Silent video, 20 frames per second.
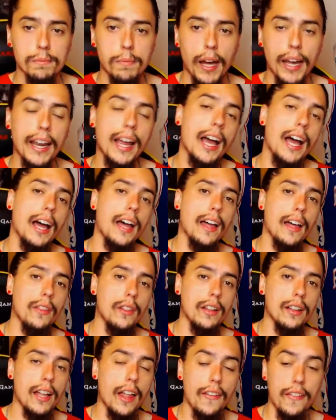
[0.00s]
para
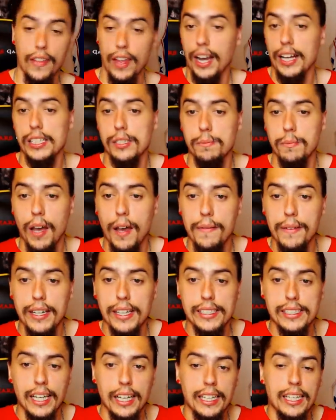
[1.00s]
las Dallas
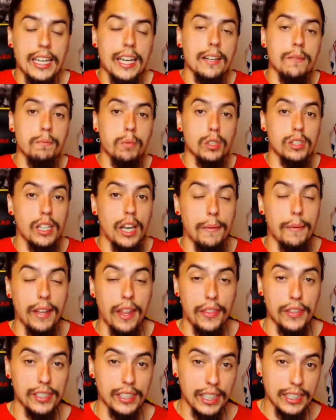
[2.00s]
Mavericks? ¿A quién? Pues la
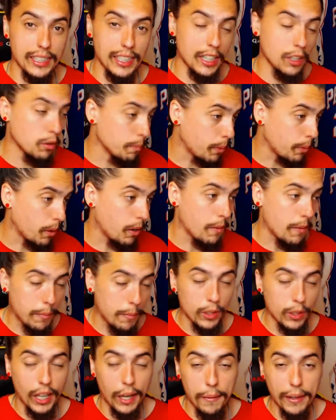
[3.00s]
verdad es que tienen un problema
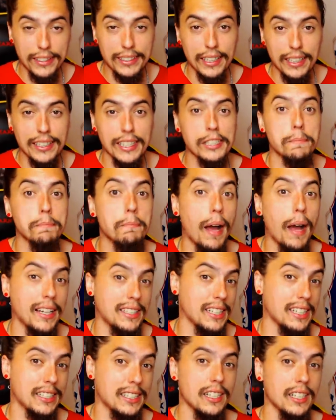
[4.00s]
porque hay bastantes
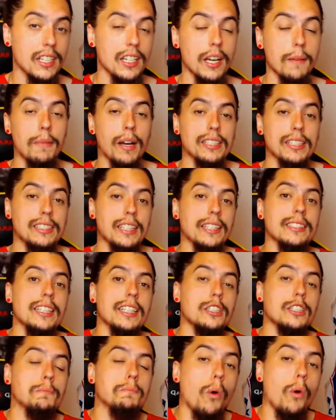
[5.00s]
bases,
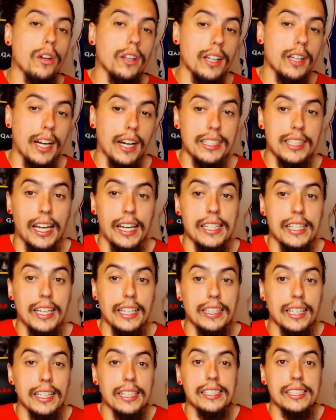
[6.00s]
bastantes point guards y ahí
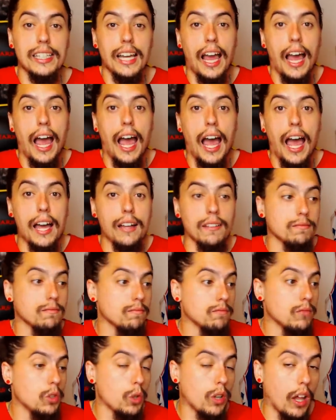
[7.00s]
ya tienes a
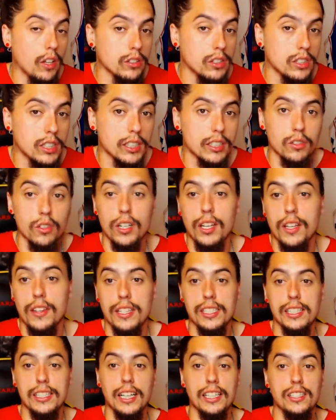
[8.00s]
Luka Doncic. No
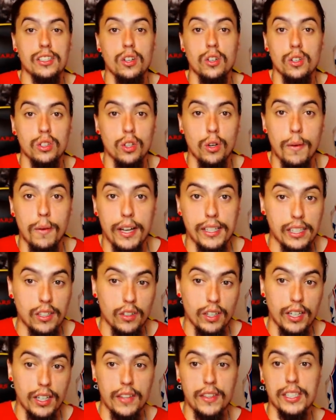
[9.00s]
necesitas otro base,
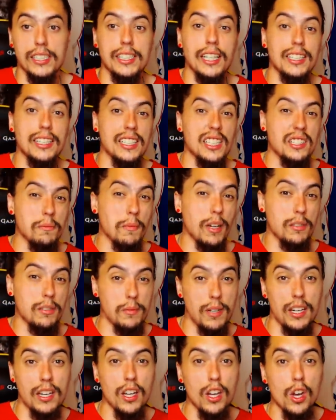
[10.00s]
lo que necesitas es más
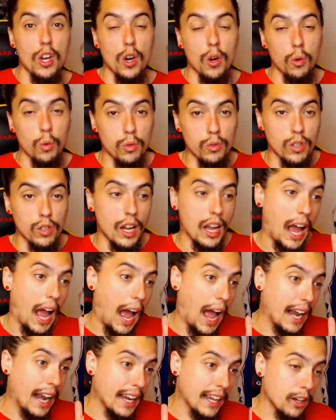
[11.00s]
bien un
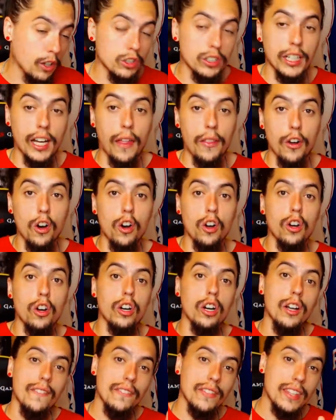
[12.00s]
alero
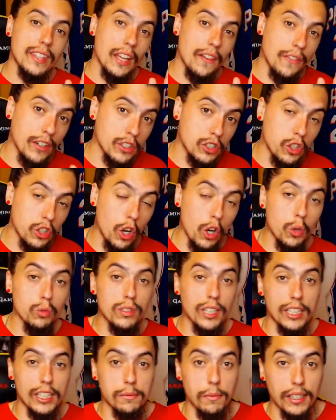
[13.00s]
tirador, defensor,
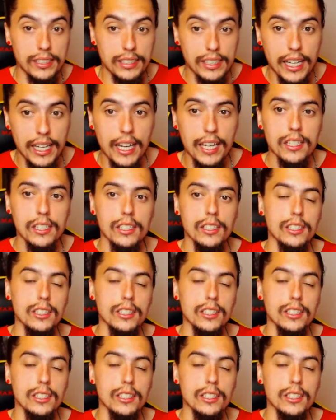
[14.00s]
un 3 más D,